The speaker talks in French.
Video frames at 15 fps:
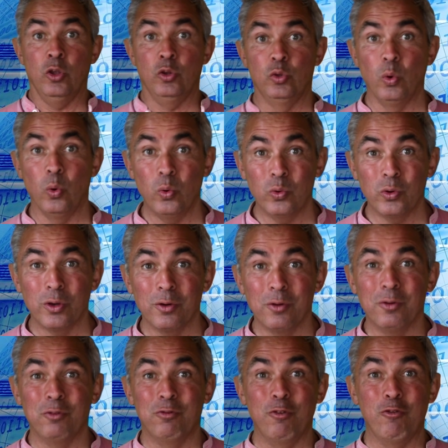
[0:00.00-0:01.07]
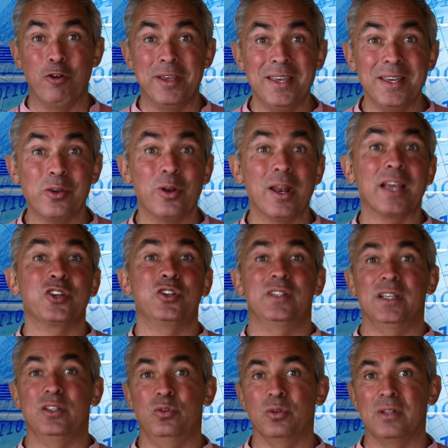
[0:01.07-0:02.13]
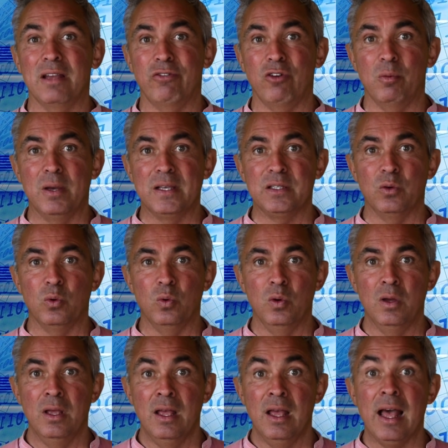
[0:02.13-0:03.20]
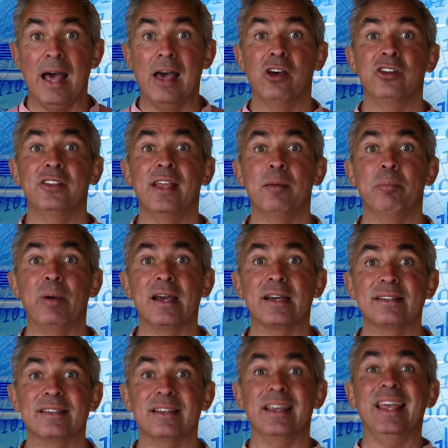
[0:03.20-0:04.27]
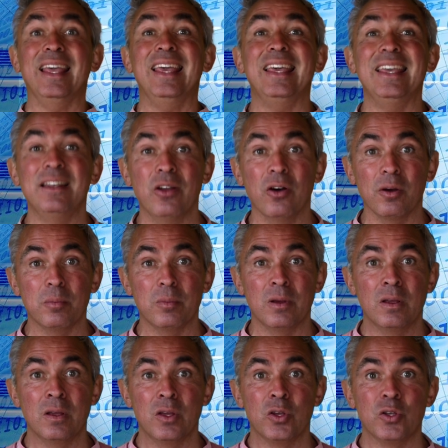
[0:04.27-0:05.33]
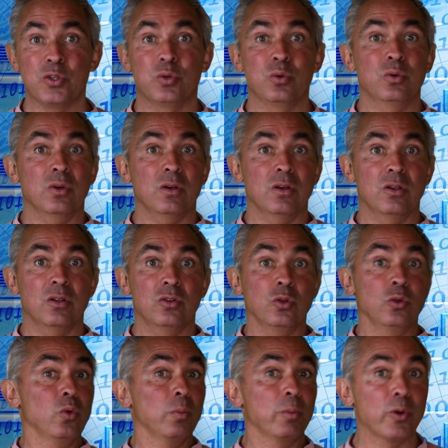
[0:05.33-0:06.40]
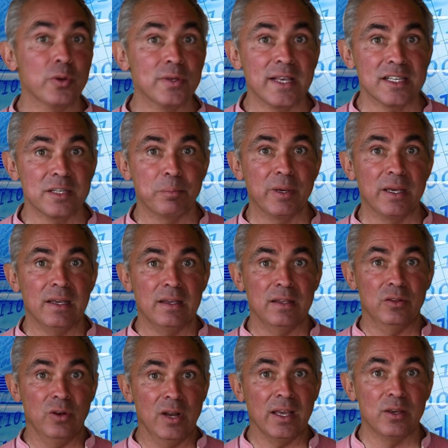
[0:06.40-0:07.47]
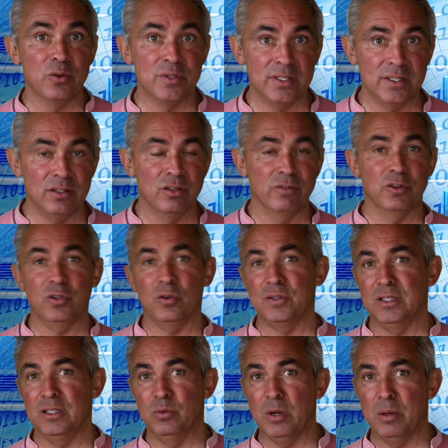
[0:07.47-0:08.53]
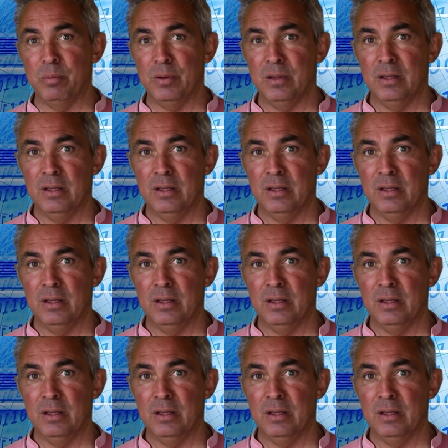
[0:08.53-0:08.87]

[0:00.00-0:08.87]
Donc, vous voyez que l'architecture d'information a un impact énorme sur de nombreux aspects de la réussite de votre site web.